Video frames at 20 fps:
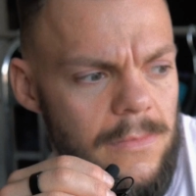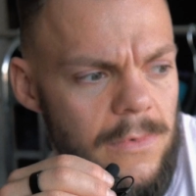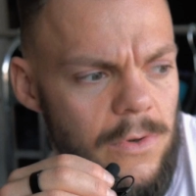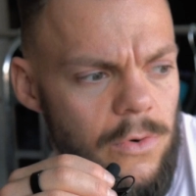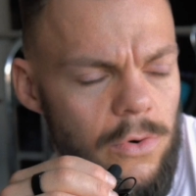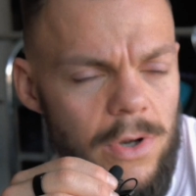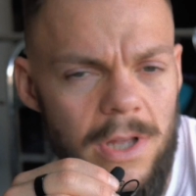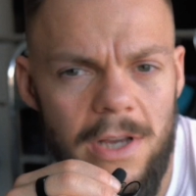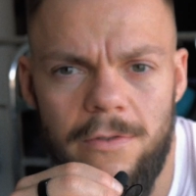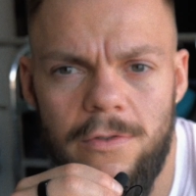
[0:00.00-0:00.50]
ein
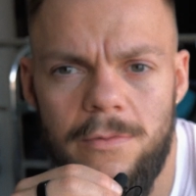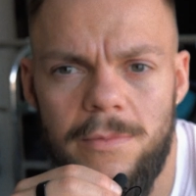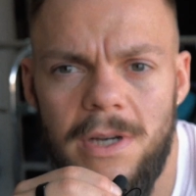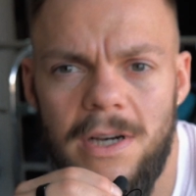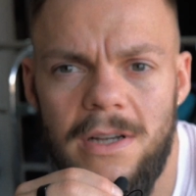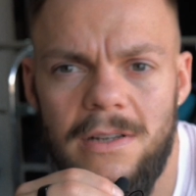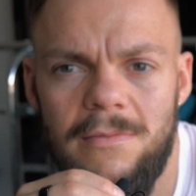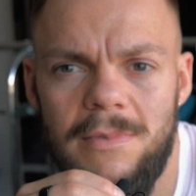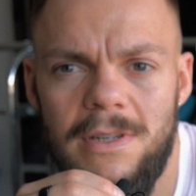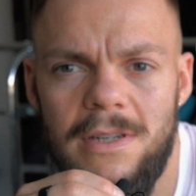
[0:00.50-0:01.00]
Kollege von mir
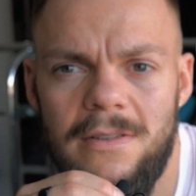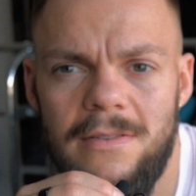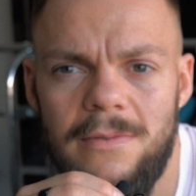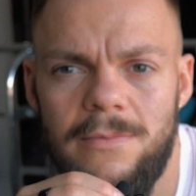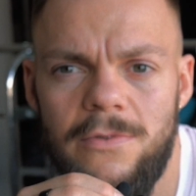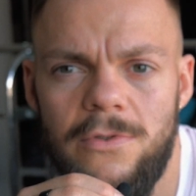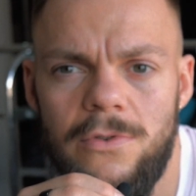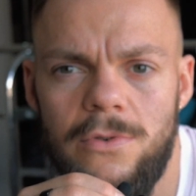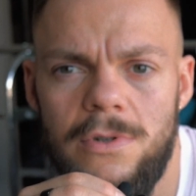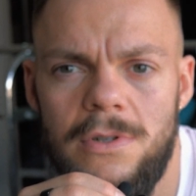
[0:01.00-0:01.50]
hat mir das
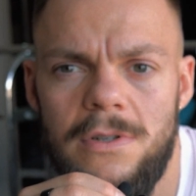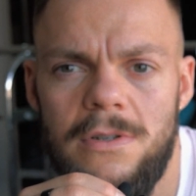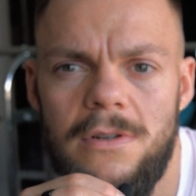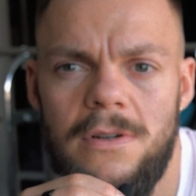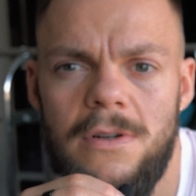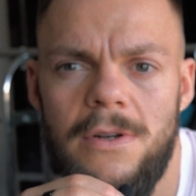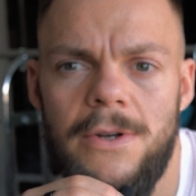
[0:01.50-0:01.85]
empfohlen.